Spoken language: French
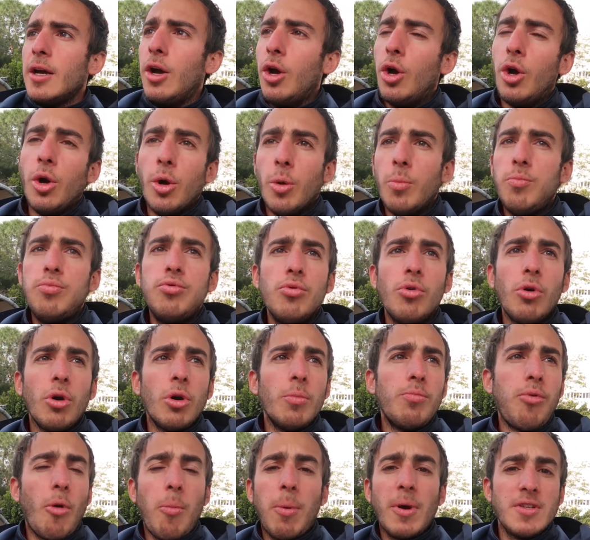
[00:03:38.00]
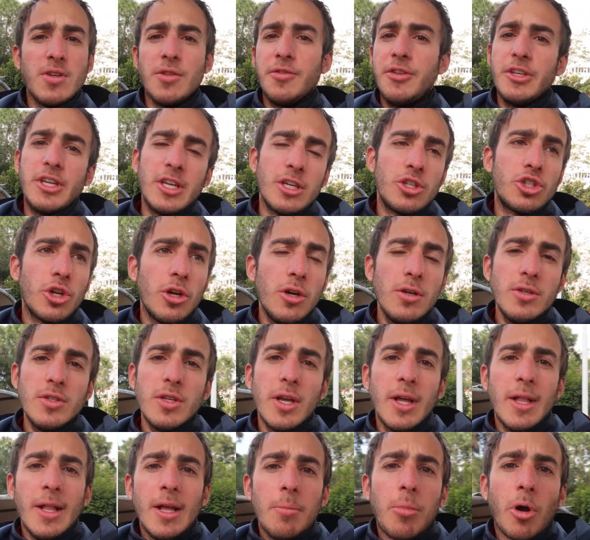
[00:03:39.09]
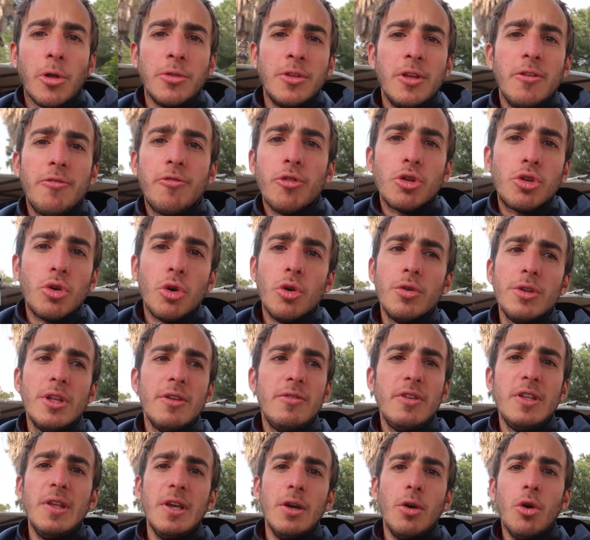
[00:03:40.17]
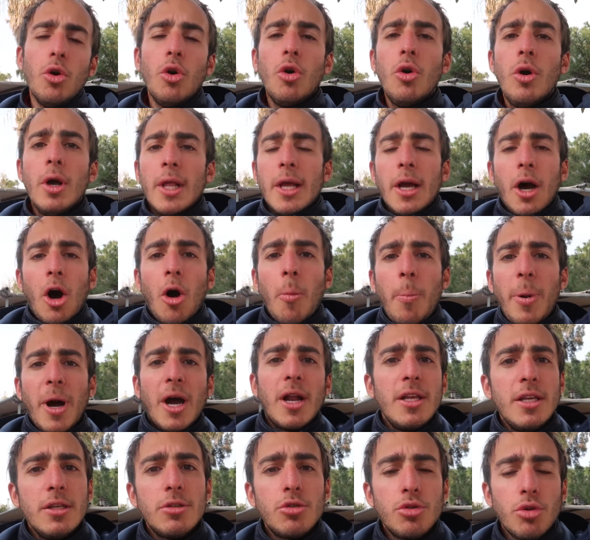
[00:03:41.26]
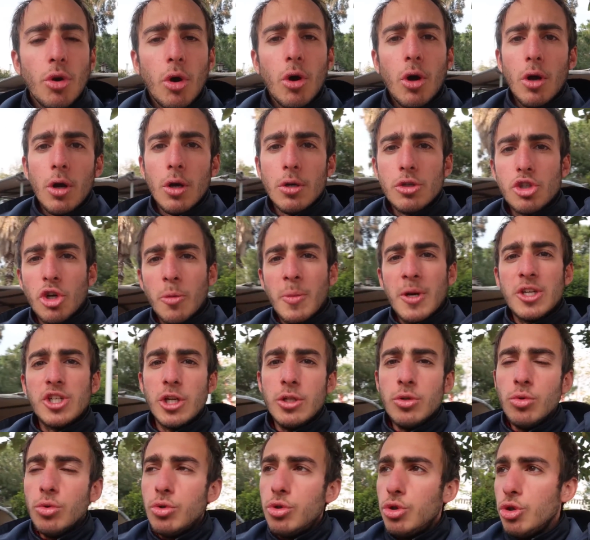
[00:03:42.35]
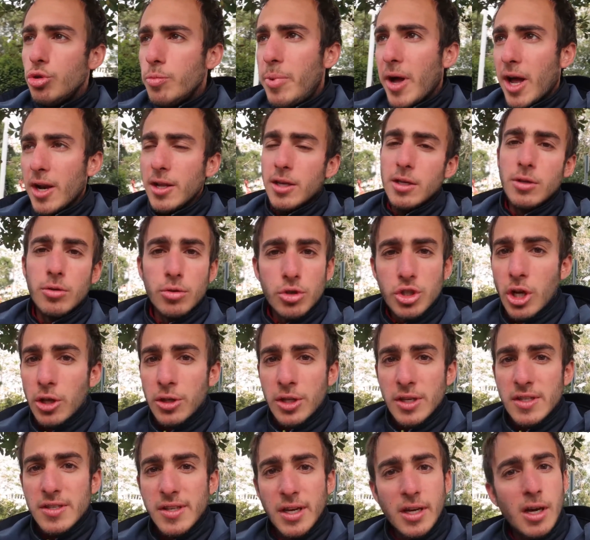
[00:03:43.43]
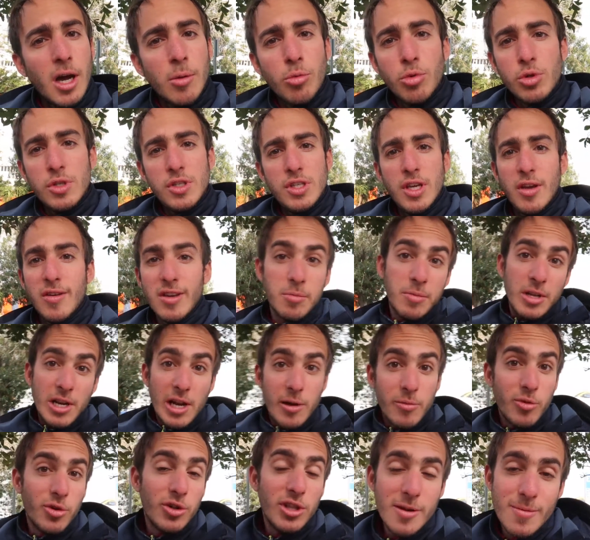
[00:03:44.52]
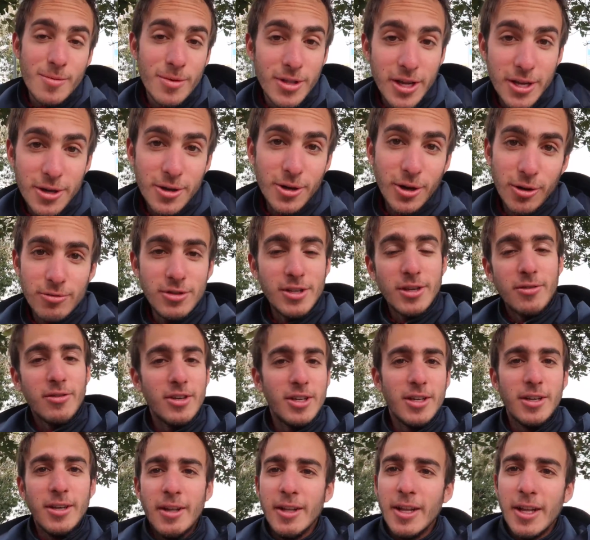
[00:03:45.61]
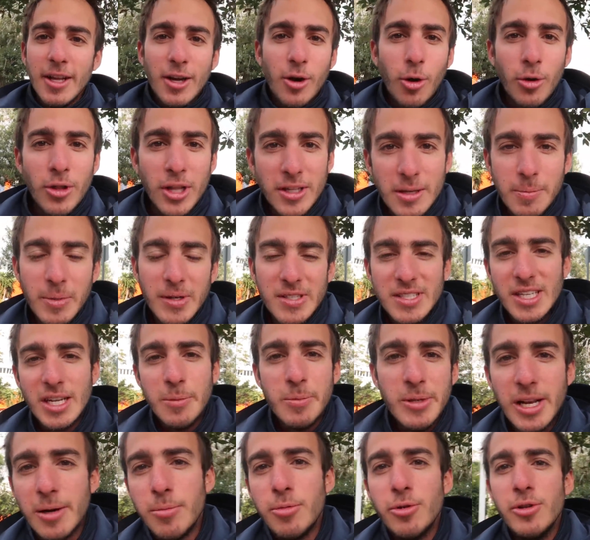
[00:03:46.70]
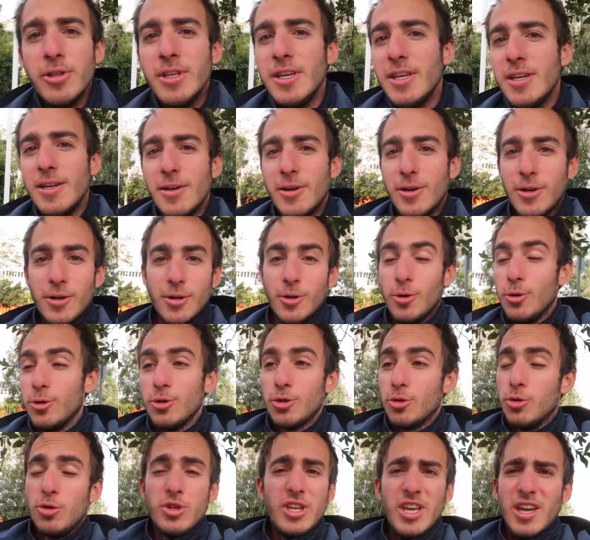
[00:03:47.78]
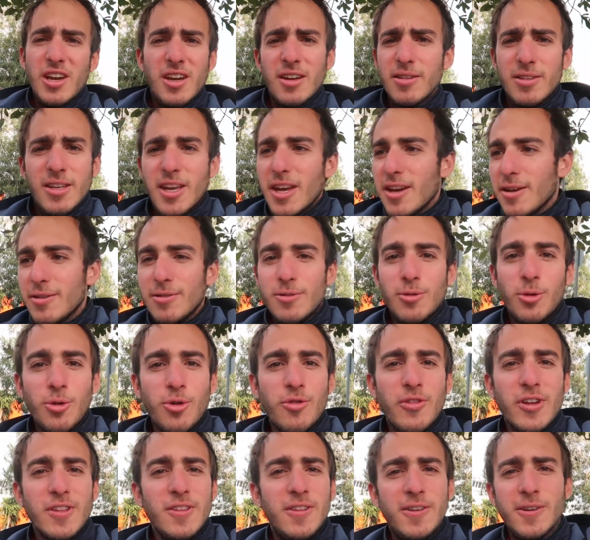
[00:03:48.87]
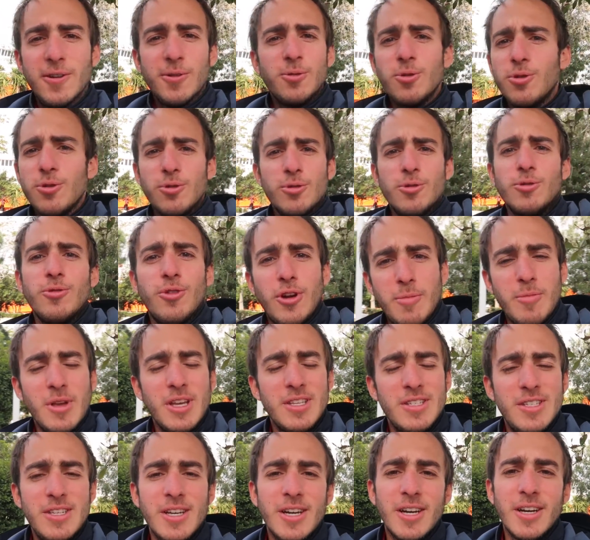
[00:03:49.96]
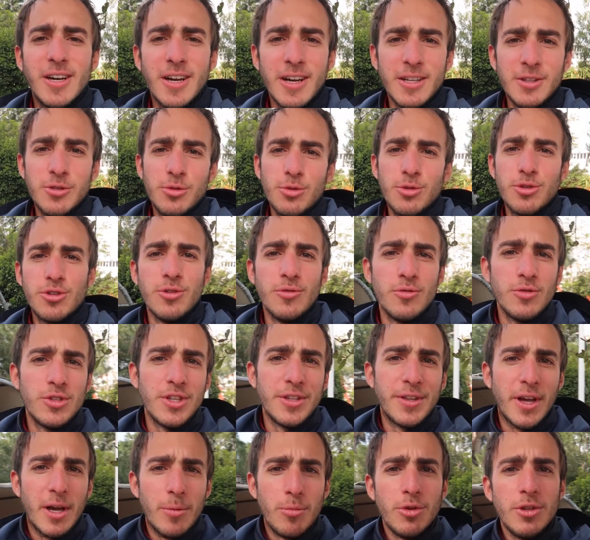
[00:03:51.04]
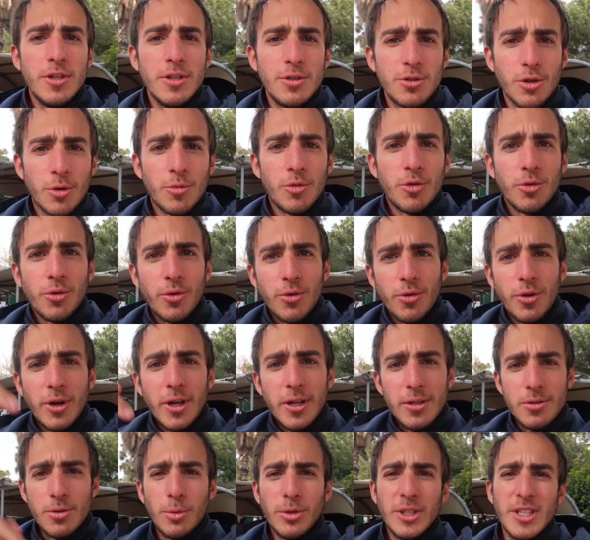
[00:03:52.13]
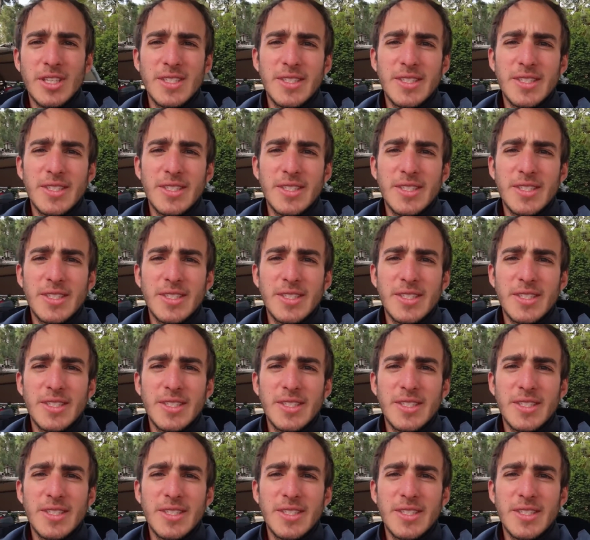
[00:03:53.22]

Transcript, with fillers: euh, pour, pour présenter quelque chose, prendre des photos, des vidéos, en parler sur, sur ma chaîne YouTube, parler que j'ai un Instagram aussi avec 1000 abonnés, d'ailleurs vous avez, on a dépassé les 1000 abonnés au hier, hier, donc le 21, donc voilà, merci à, tous de vous être abonnés sur mon, mon